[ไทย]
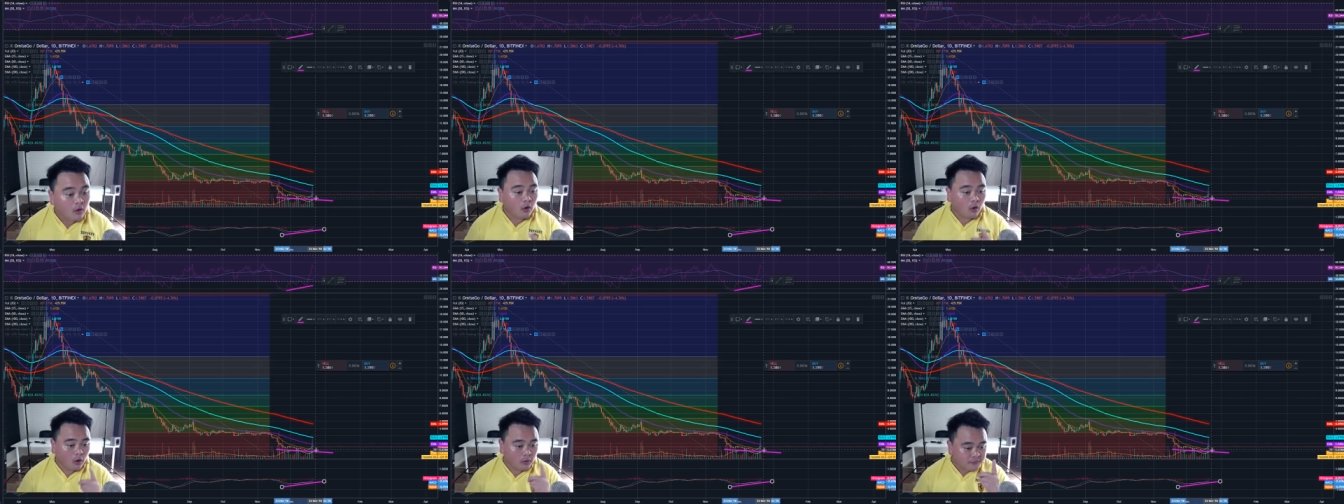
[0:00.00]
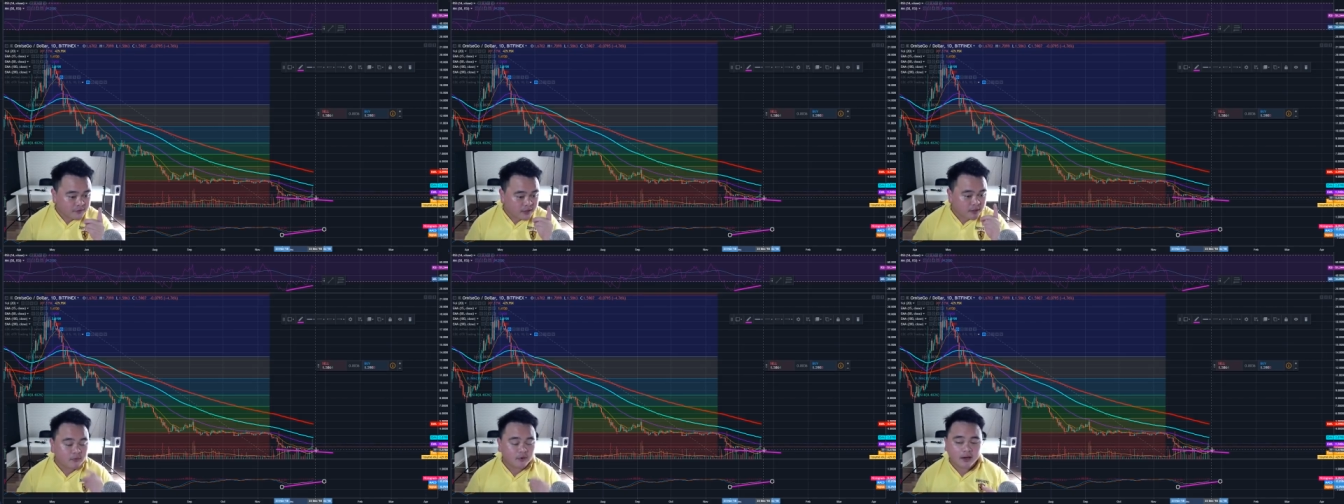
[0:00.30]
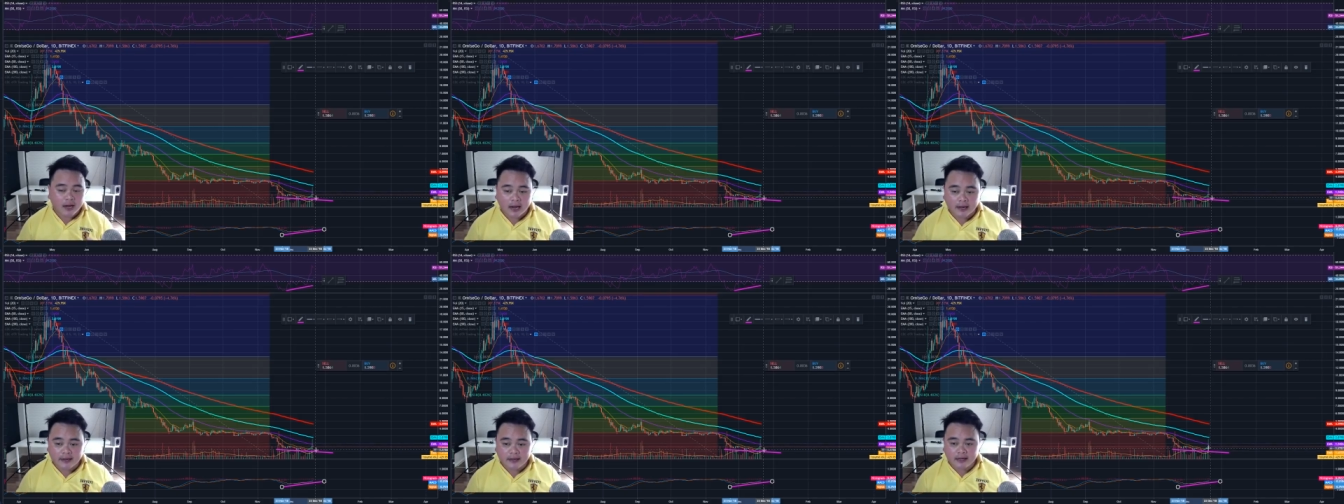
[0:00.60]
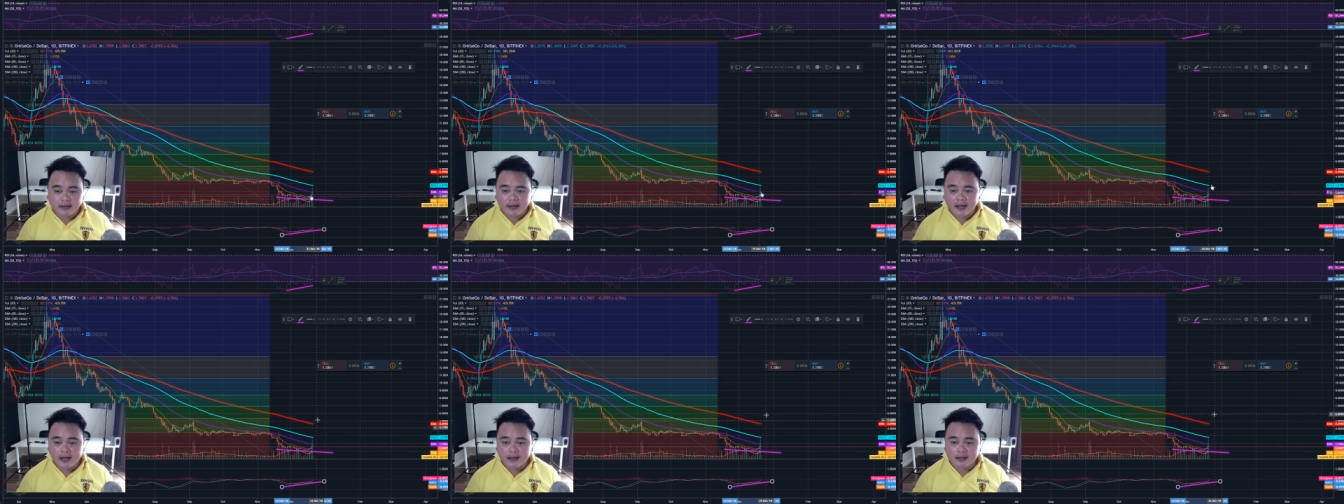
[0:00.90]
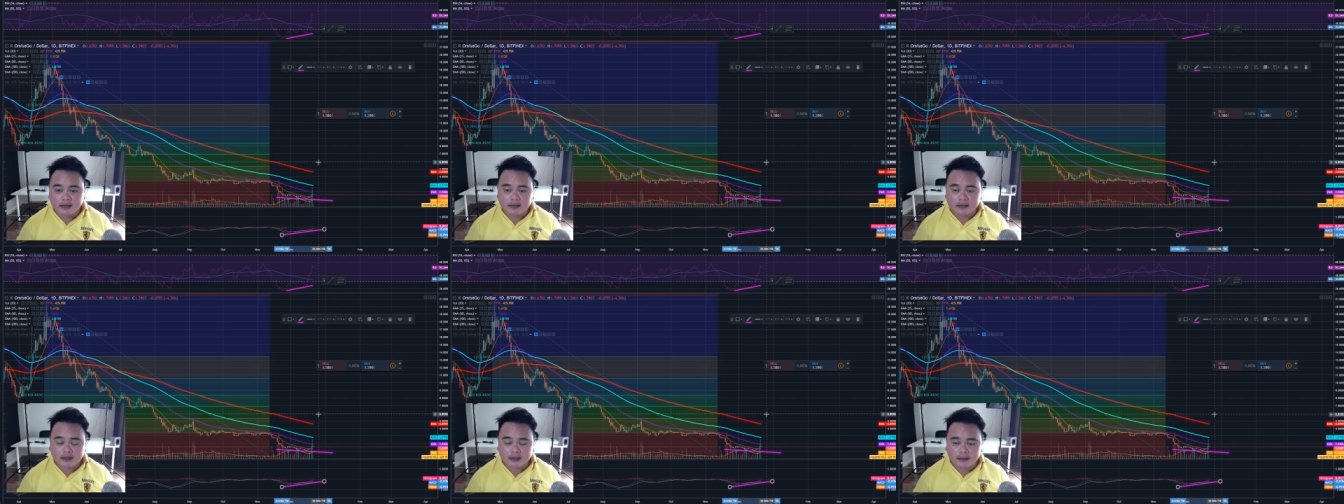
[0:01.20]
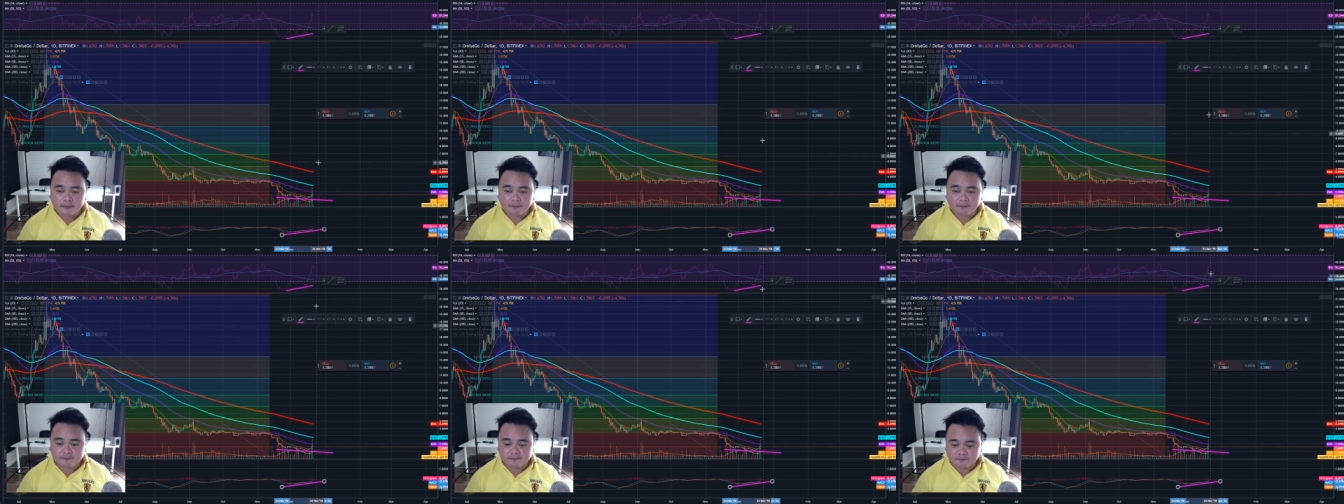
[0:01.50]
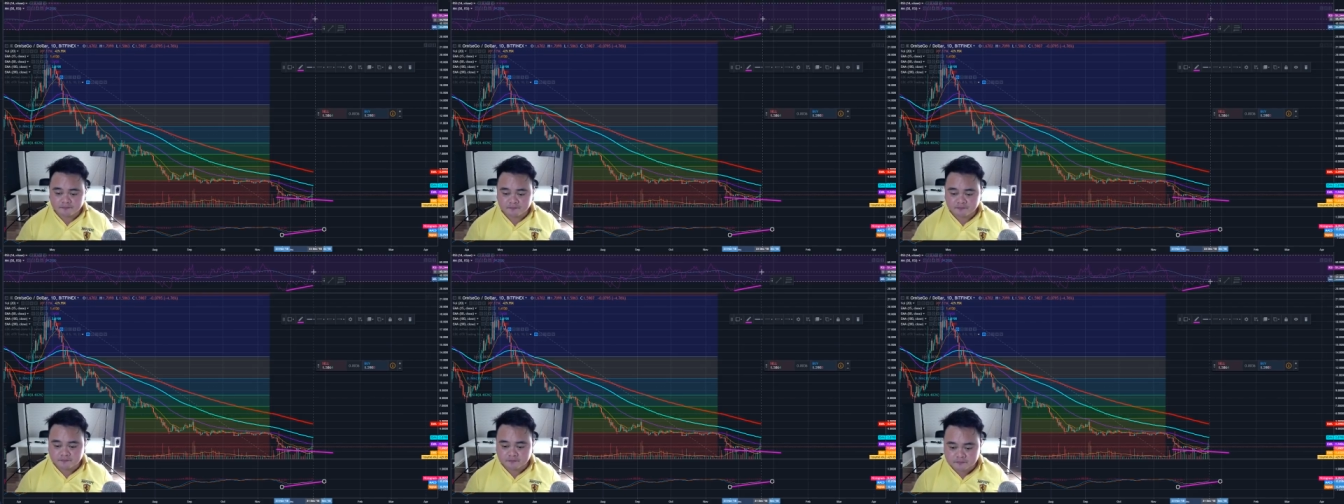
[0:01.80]
OMG มีโอกาสเด้งได้เลยนะครับ
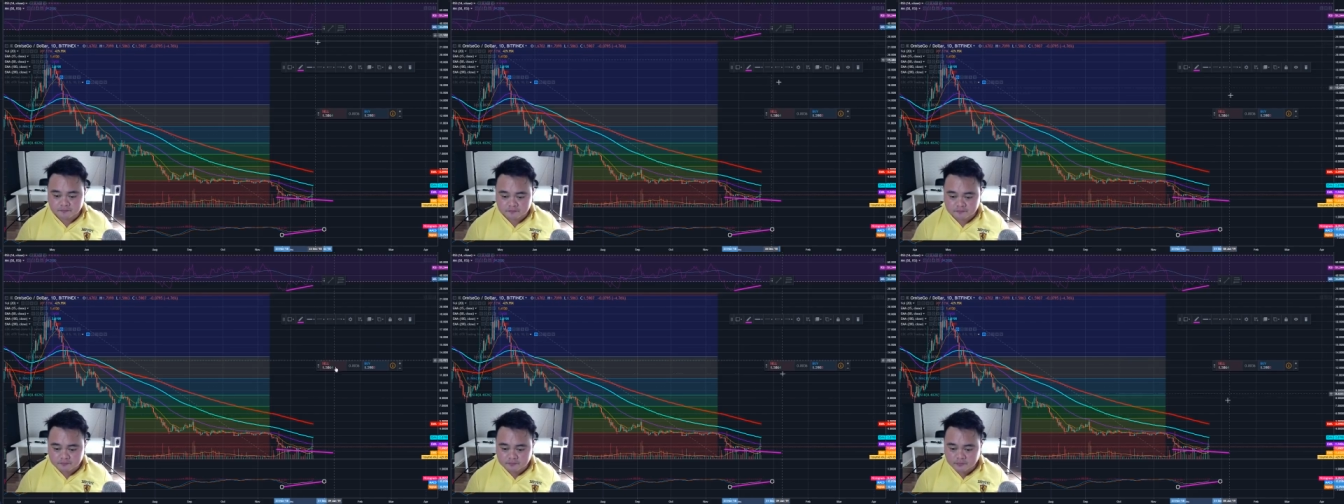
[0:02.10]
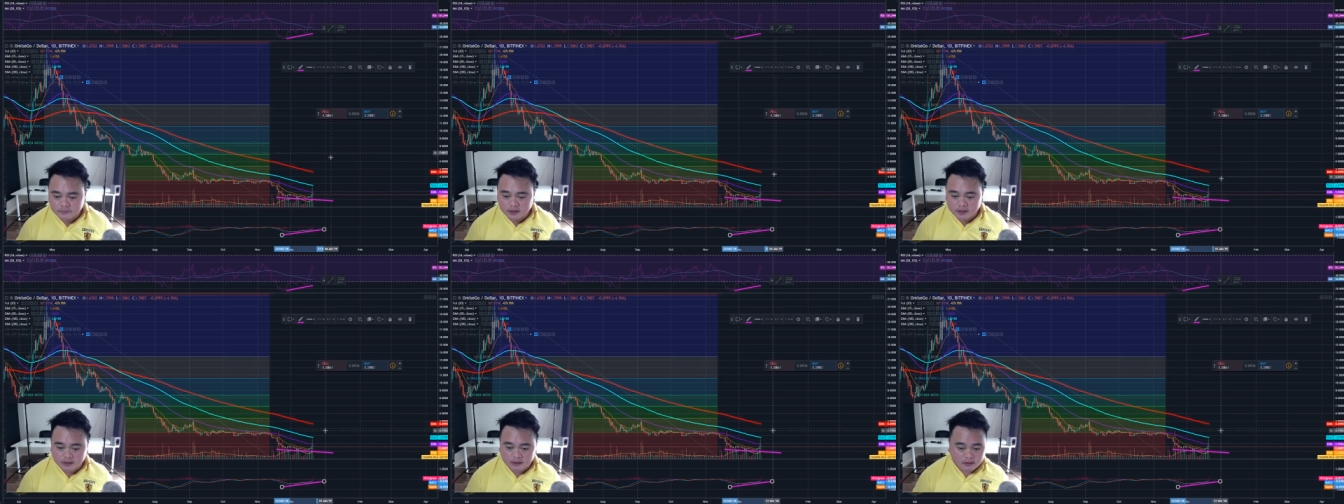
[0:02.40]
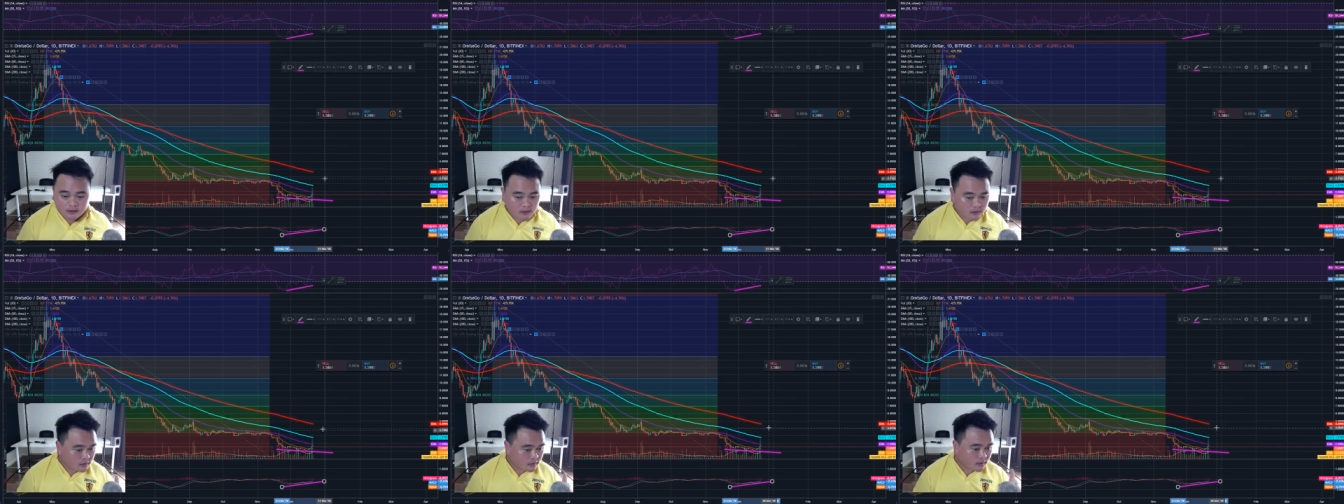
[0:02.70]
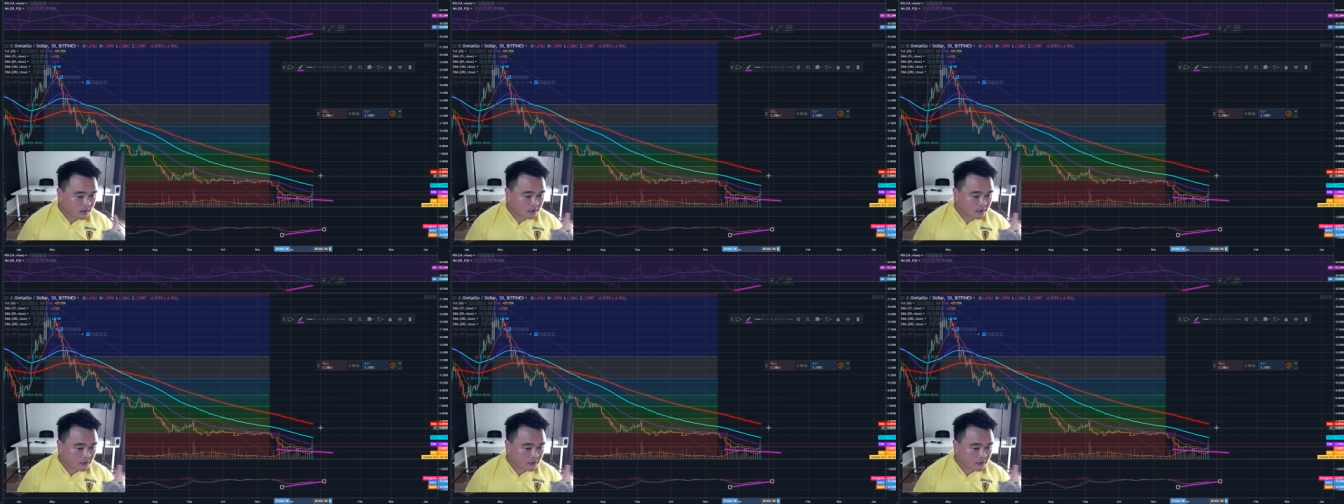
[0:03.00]
ก